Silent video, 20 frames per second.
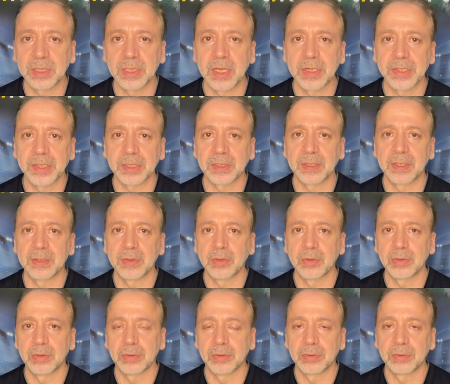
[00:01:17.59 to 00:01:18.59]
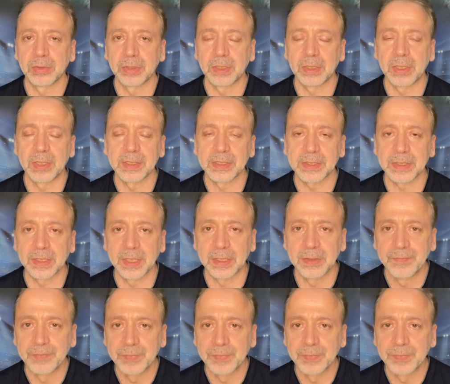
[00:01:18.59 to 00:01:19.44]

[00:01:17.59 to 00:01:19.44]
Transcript: Gerçekten de öyle oydu. Galatasaray